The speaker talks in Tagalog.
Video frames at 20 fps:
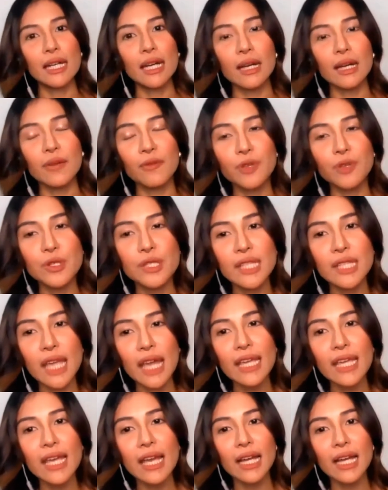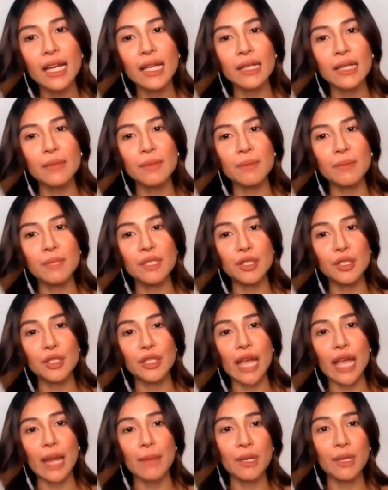uh, Persiaya, kay
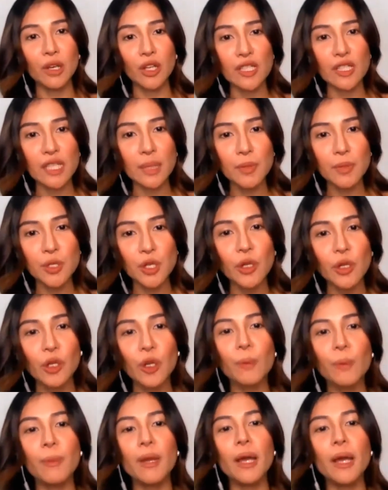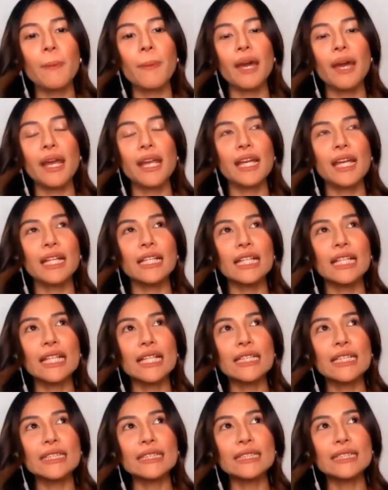Mr. Gabby Concepcion, kumbaga parang
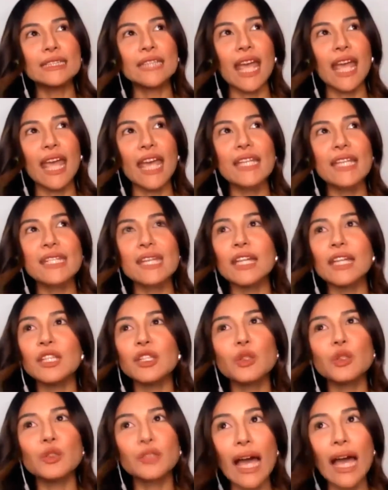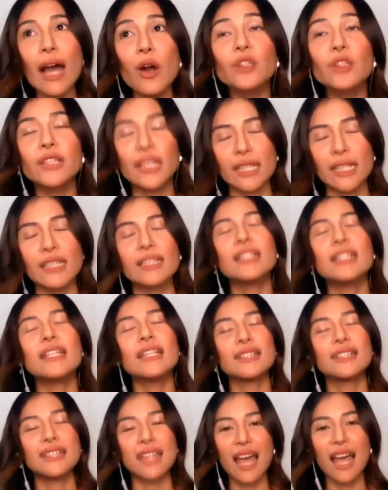na-excite yung tao din
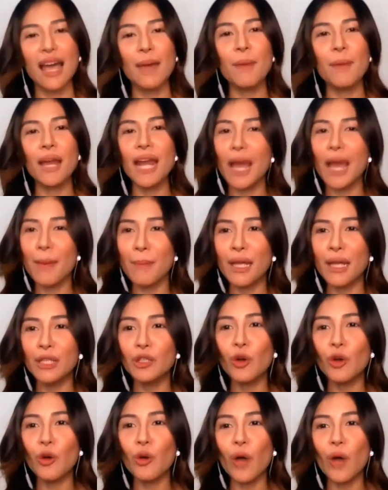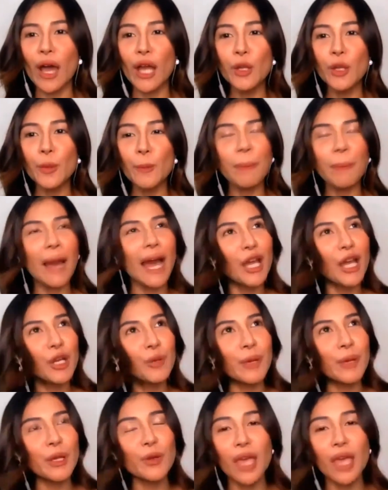na malaman kung ano
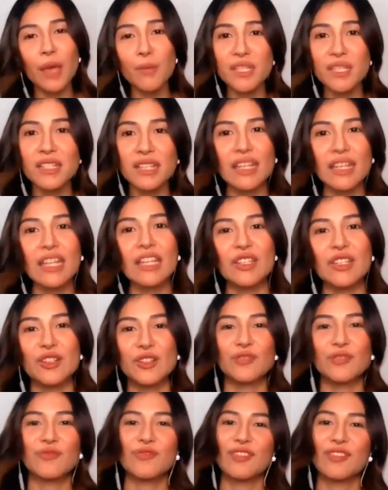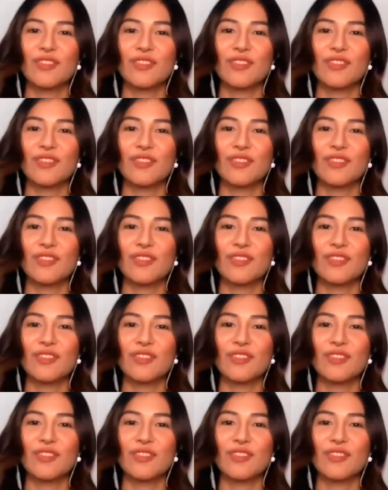paano ba yung chemistry ninyo.